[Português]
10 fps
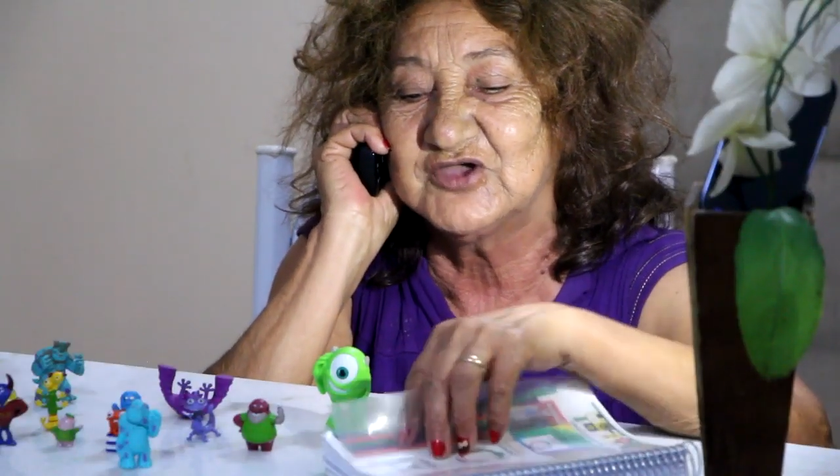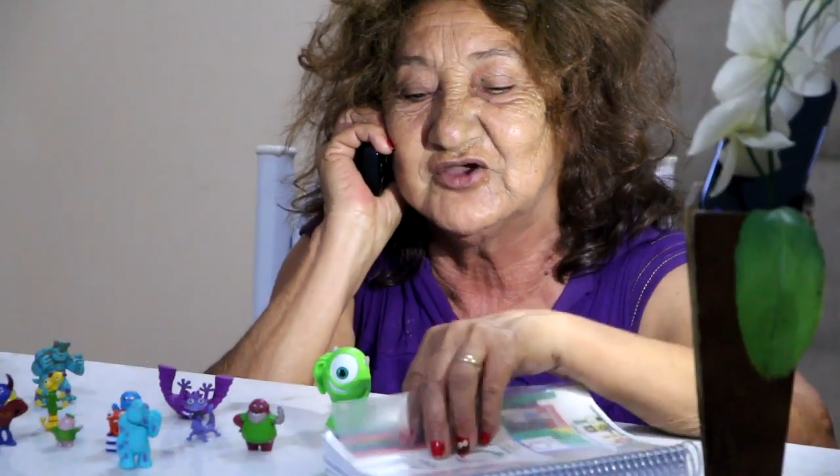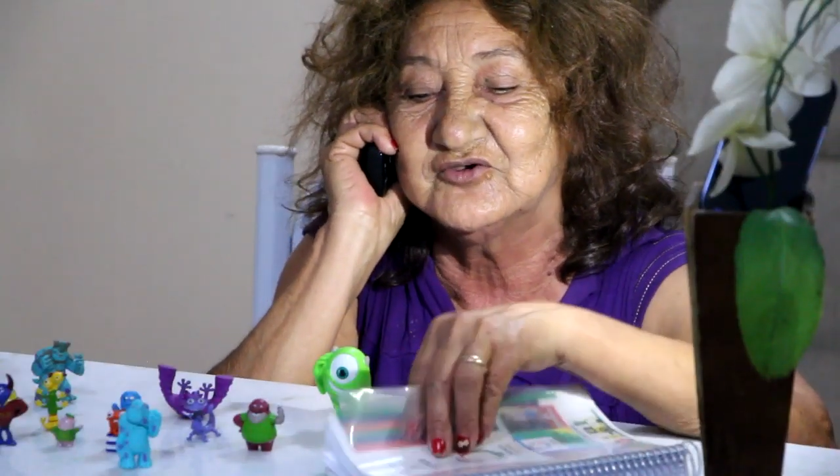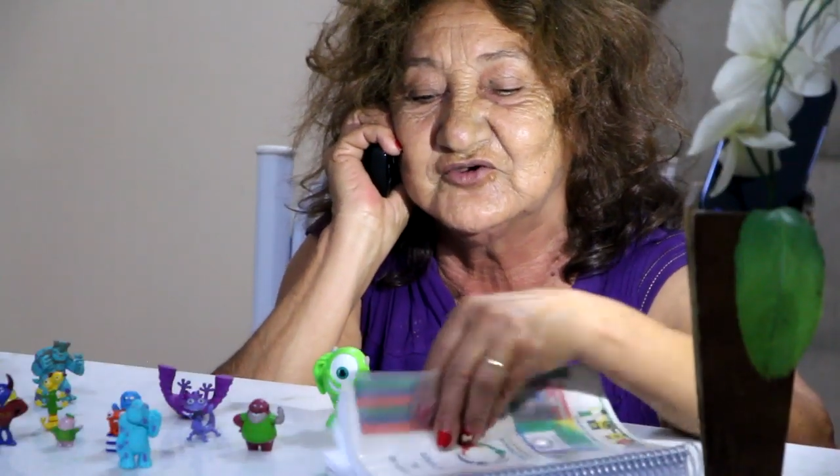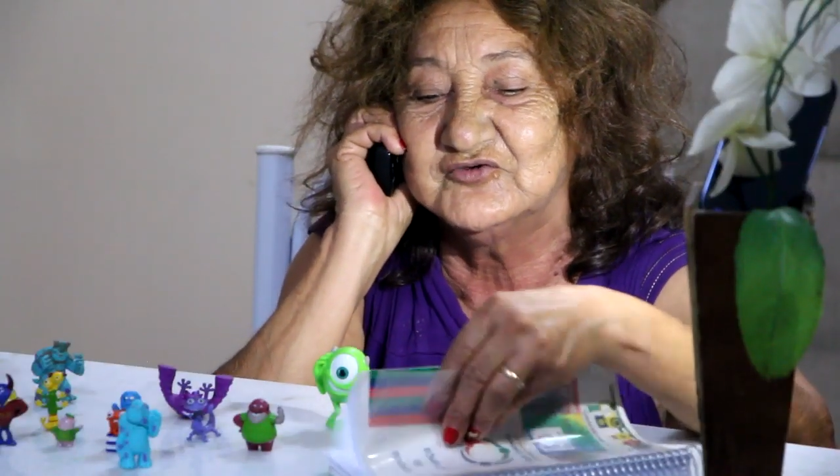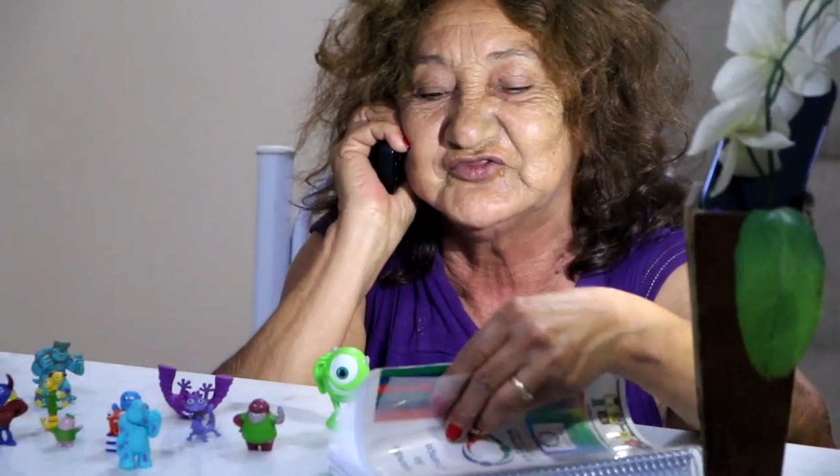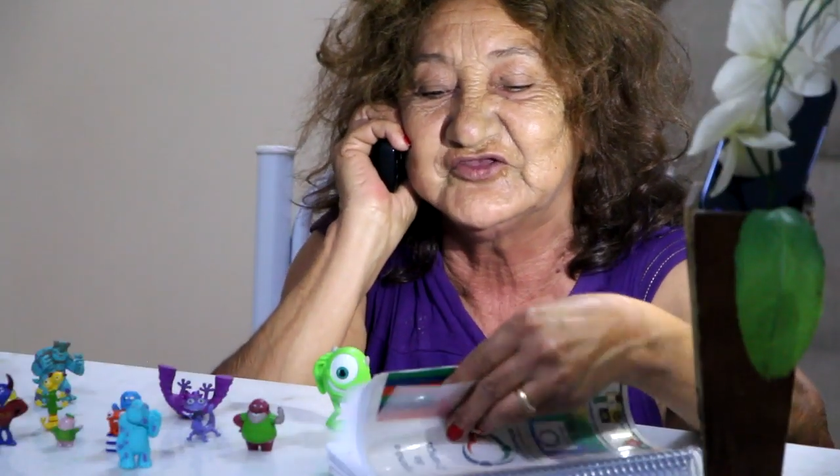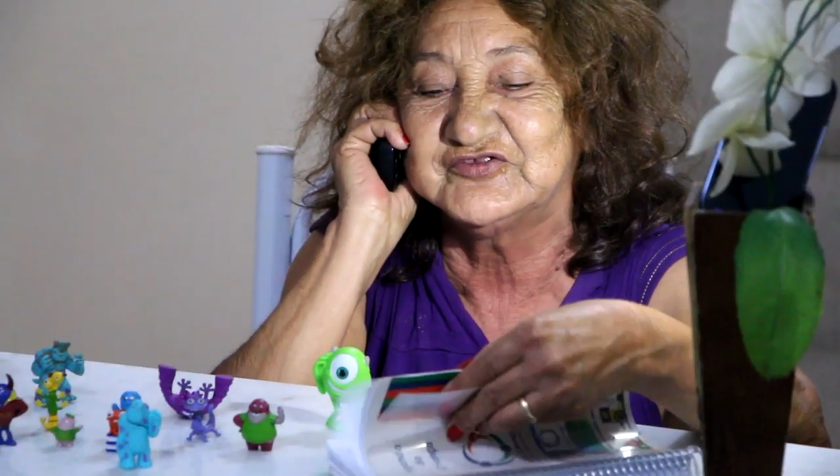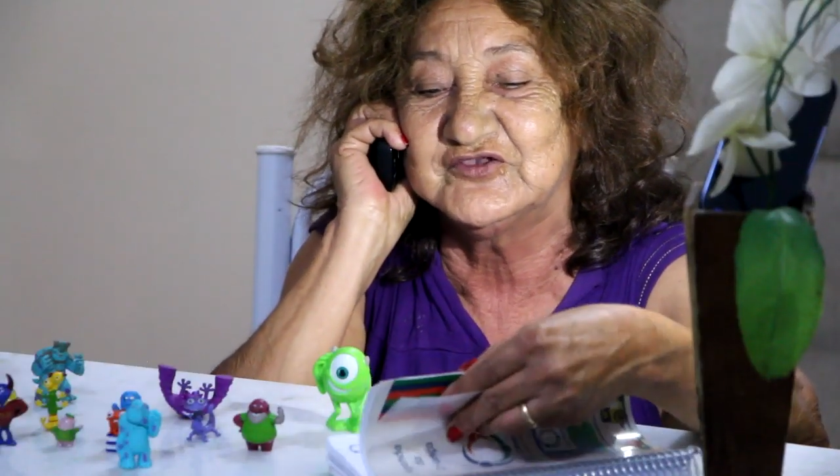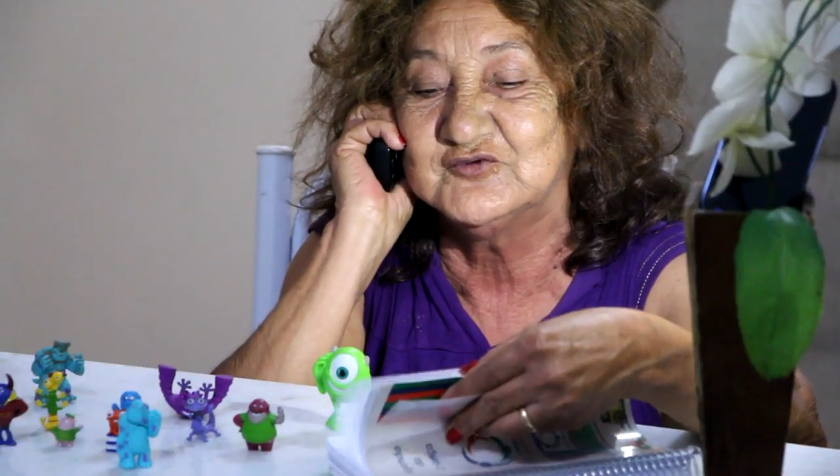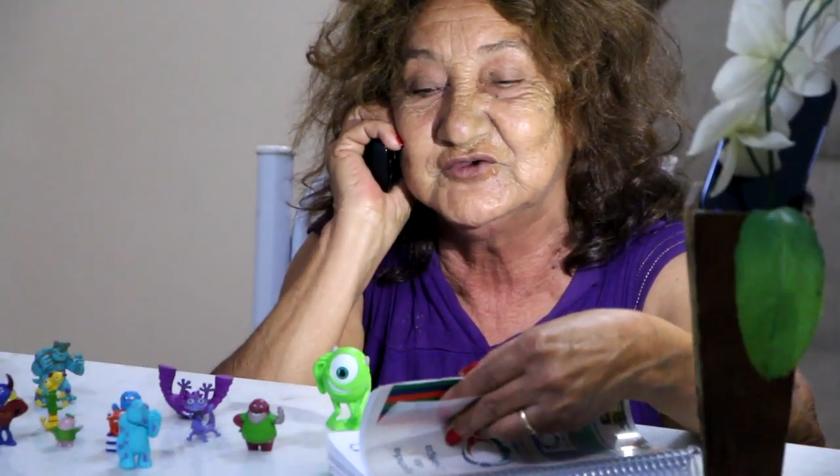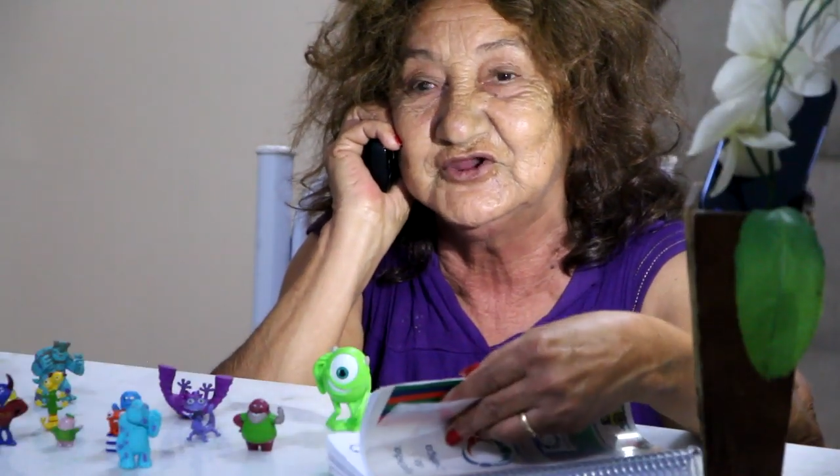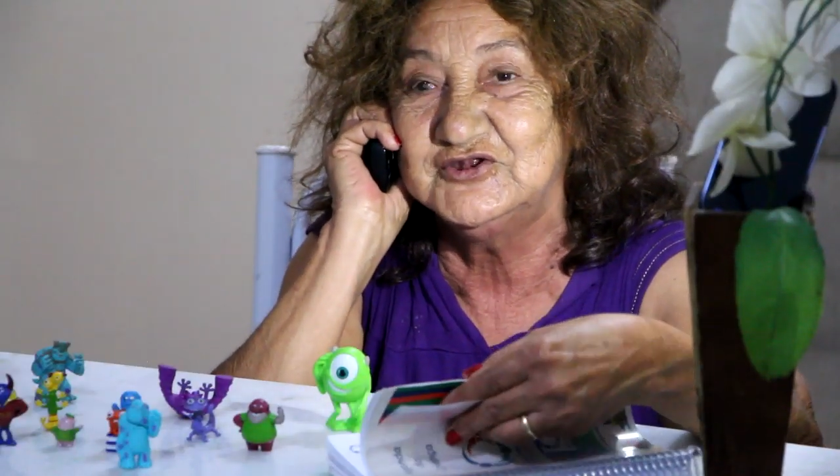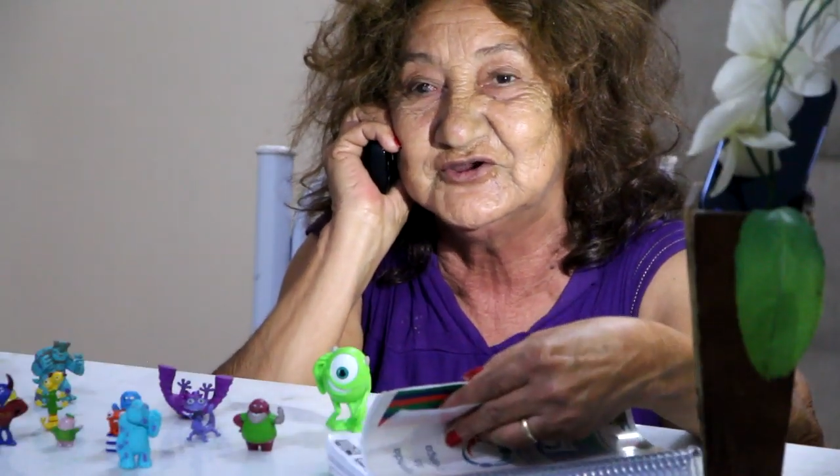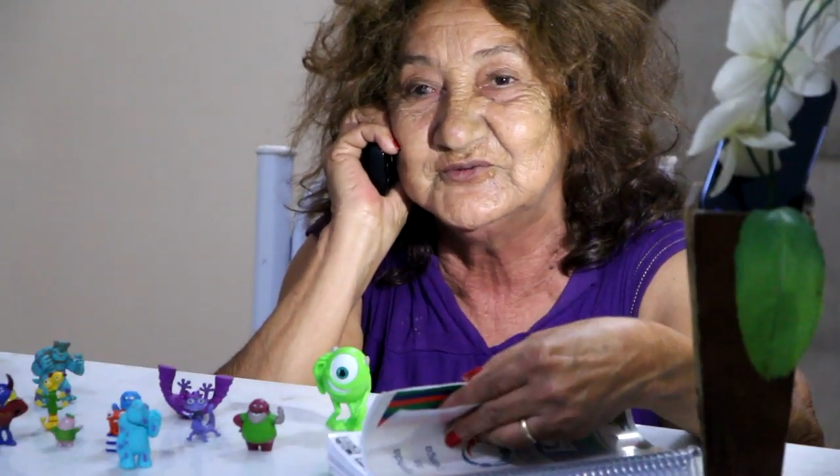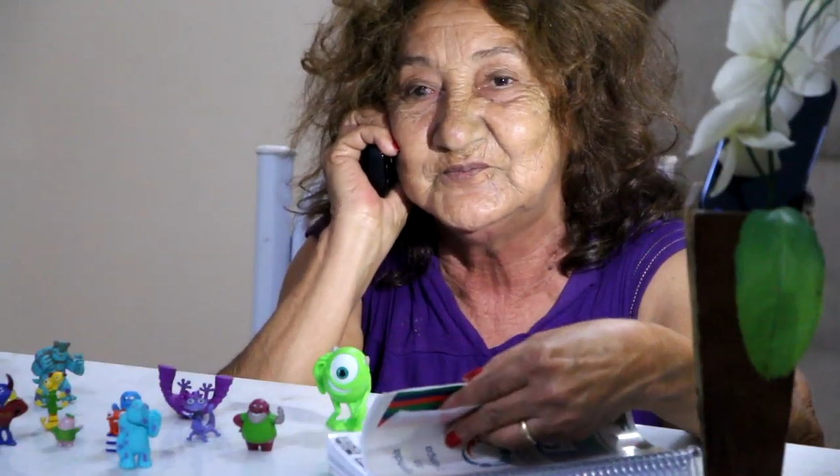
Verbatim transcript: que acontecer com ele, não.